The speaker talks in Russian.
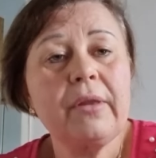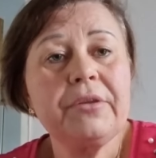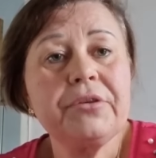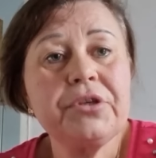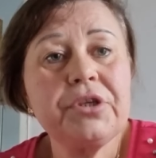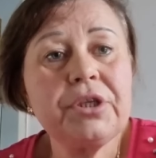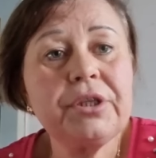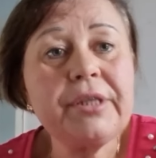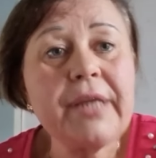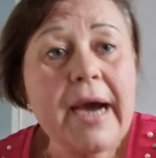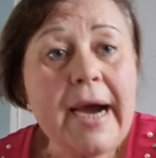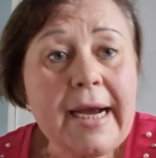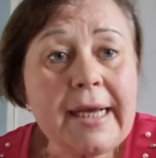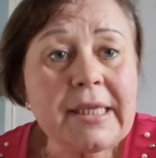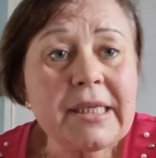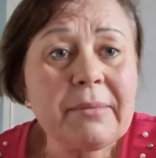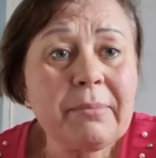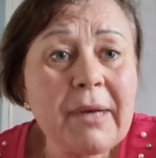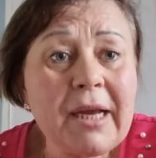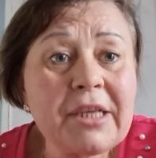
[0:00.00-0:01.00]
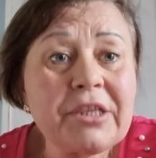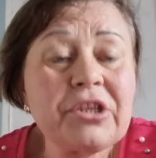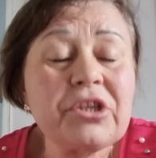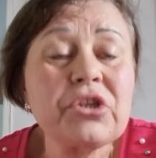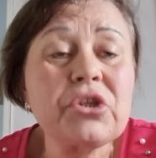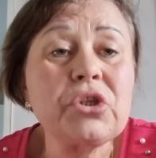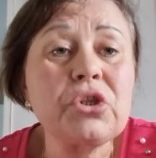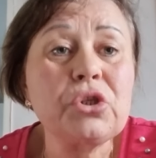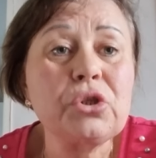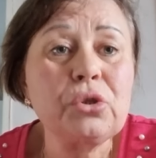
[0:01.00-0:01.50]
Читайте, блядь,
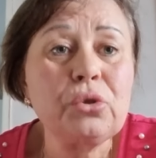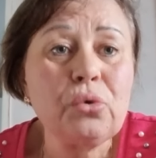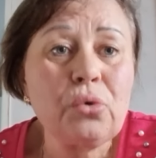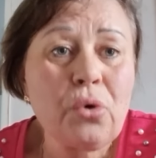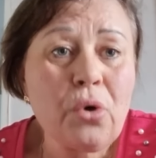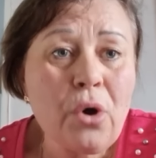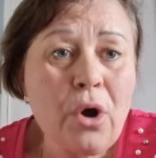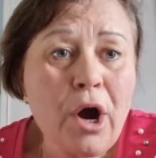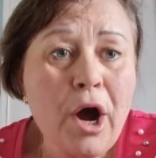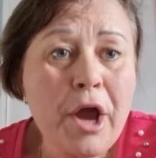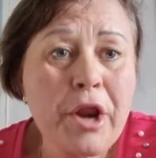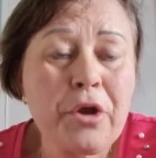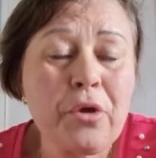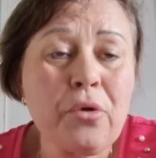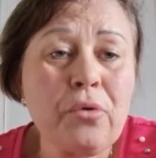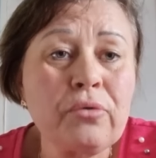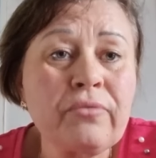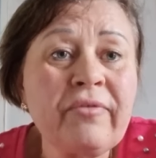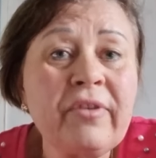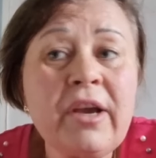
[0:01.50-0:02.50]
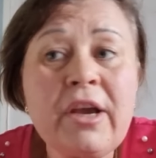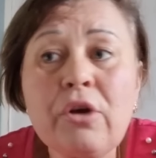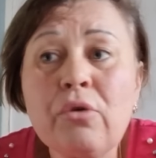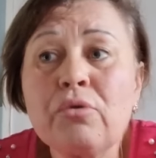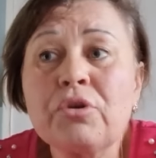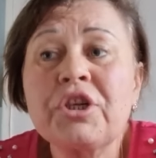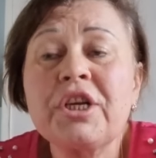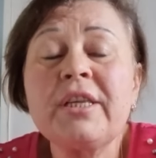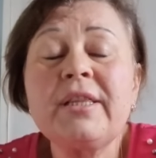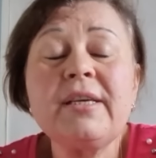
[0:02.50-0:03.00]
историю, вы
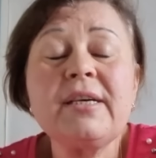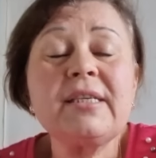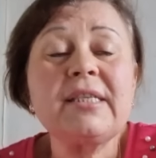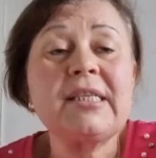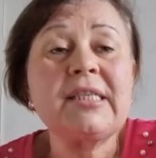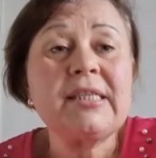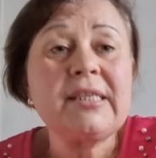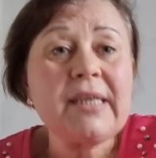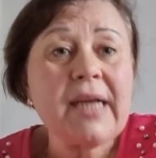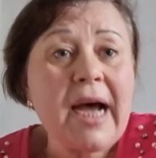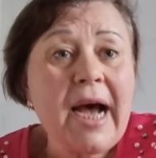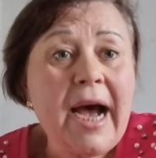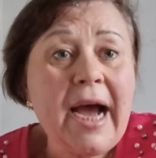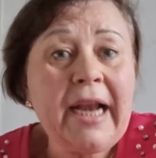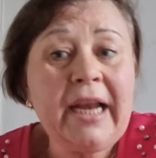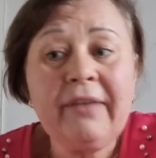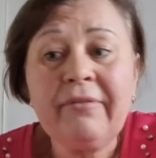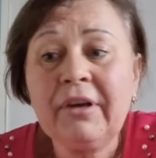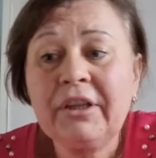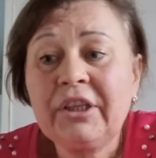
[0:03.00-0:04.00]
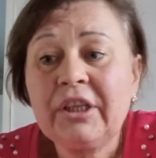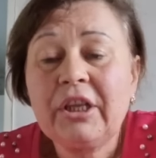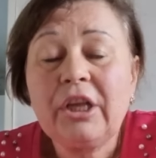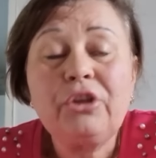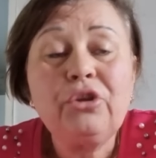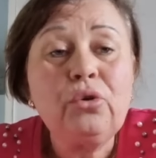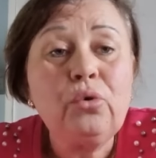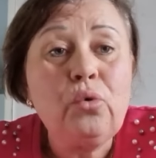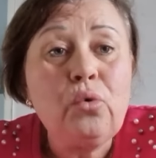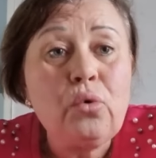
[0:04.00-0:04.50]
уже достали вот это,
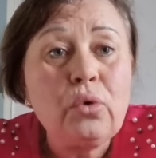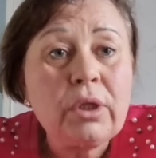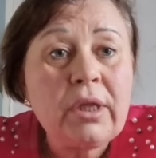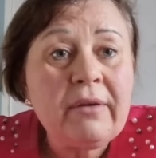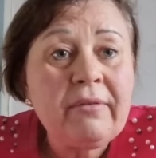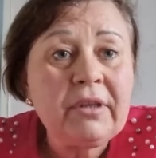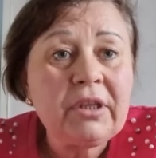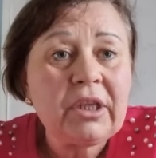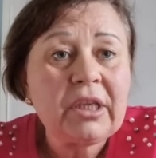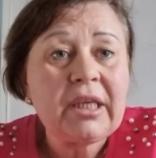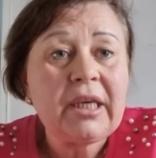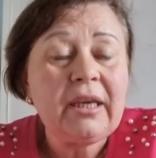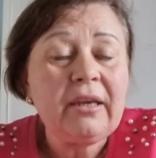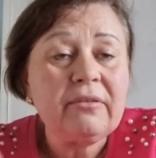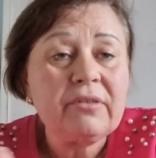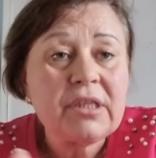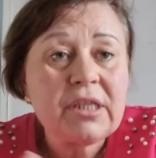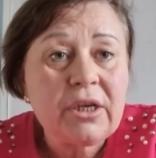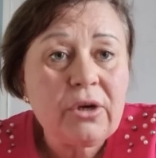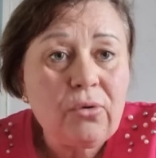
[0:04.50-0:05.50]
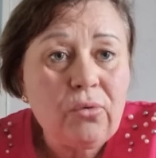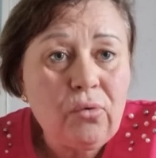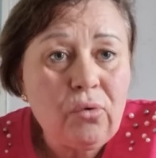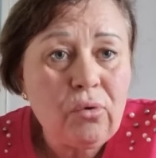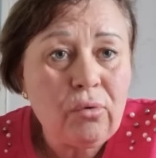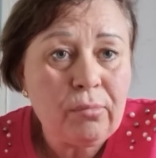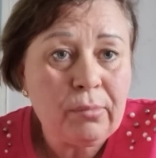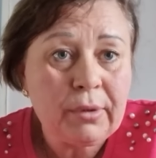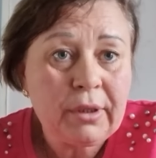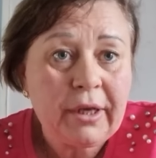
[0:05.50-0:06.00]
откуда вы такие все
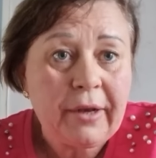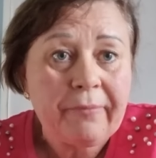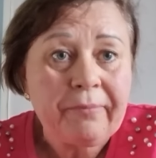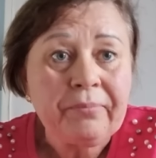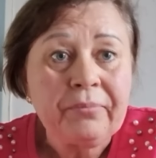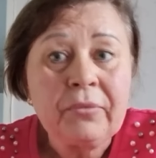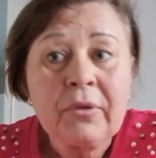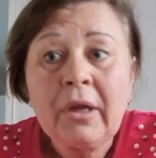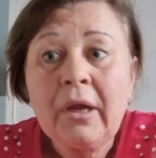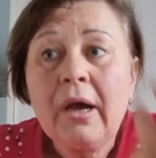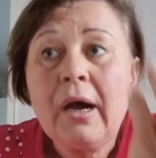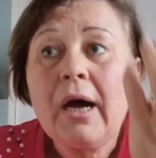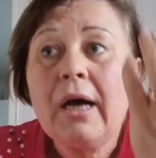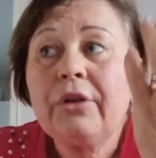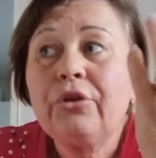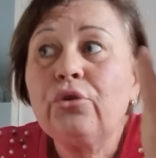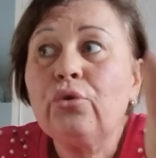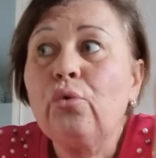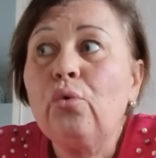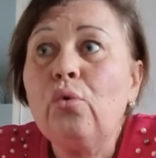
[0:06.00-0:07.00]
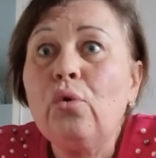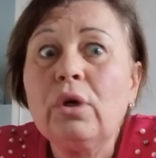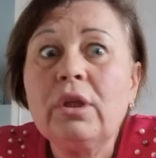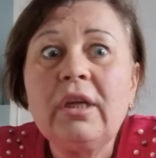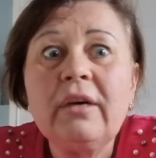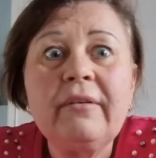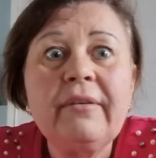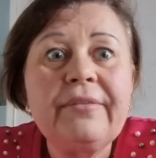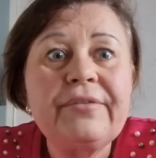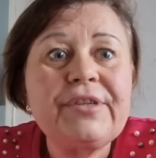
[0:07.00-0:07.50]
умные?
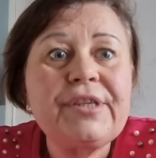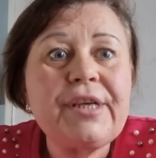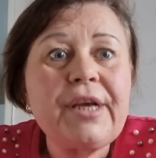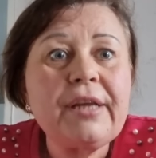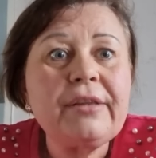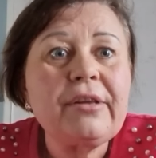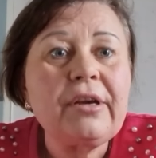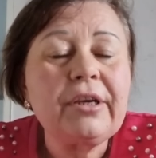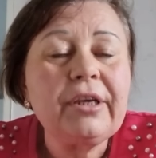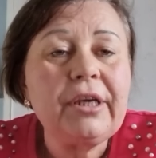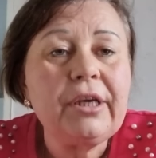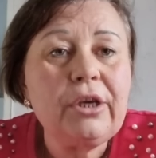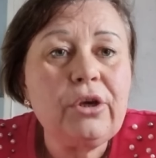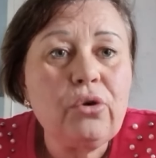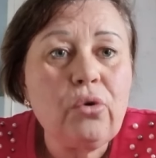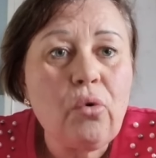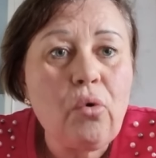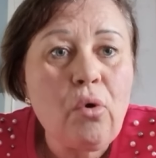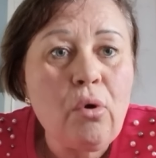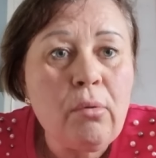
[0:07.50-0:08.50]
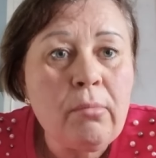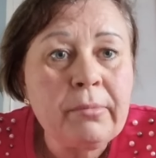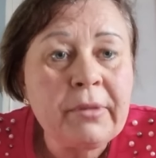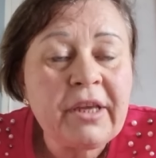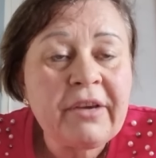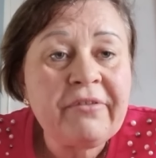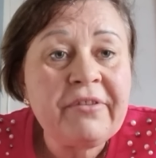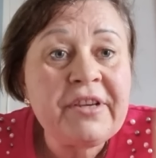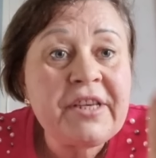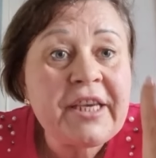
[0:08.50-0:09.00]
Откуда вы все такие
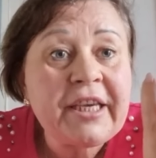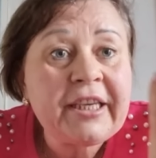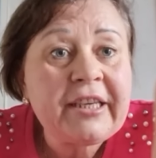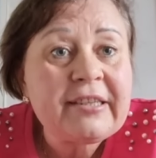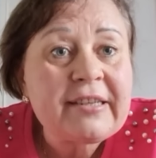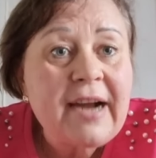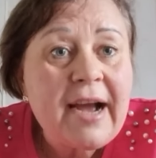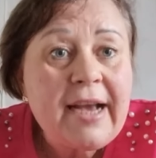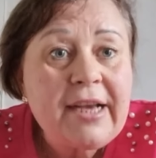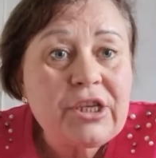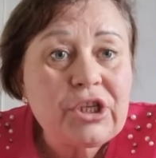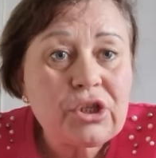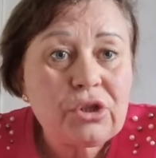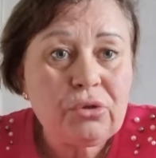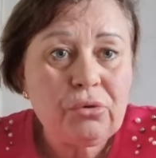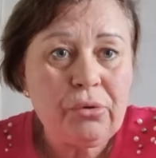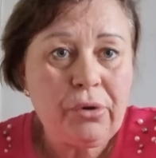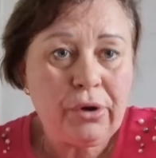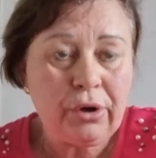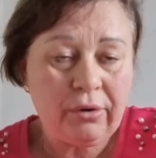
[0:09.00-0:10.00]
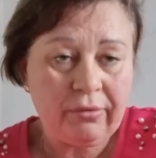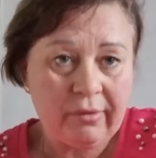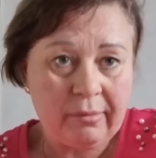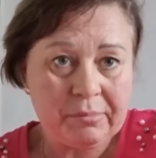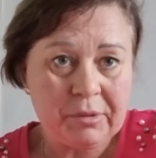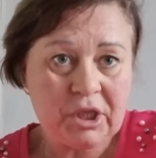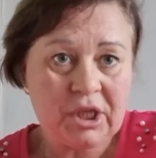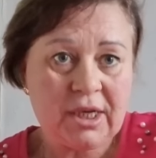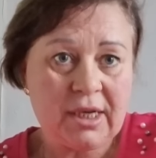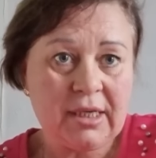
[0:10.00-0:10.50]
умные? Вы ни хера историю
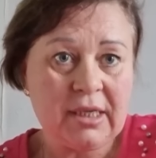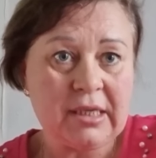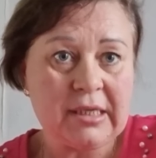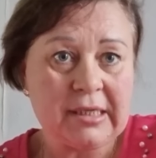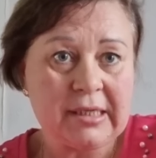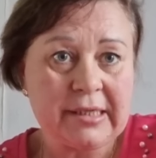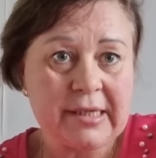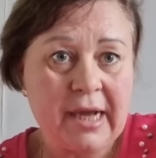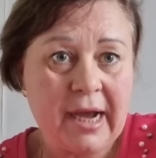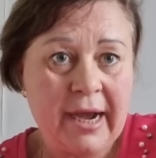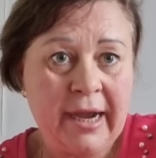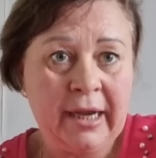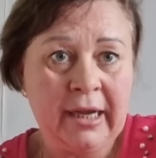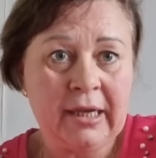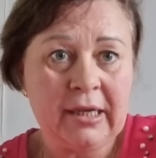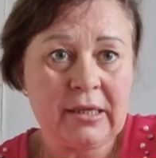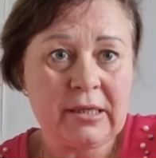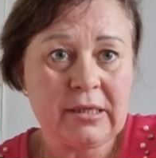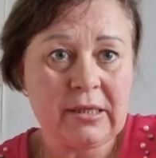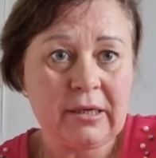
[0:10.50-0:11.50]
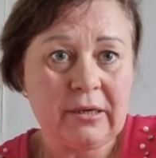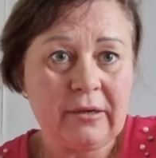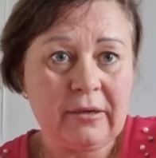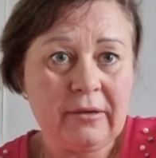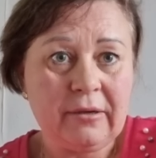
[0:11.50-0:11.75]
вообще не знаете.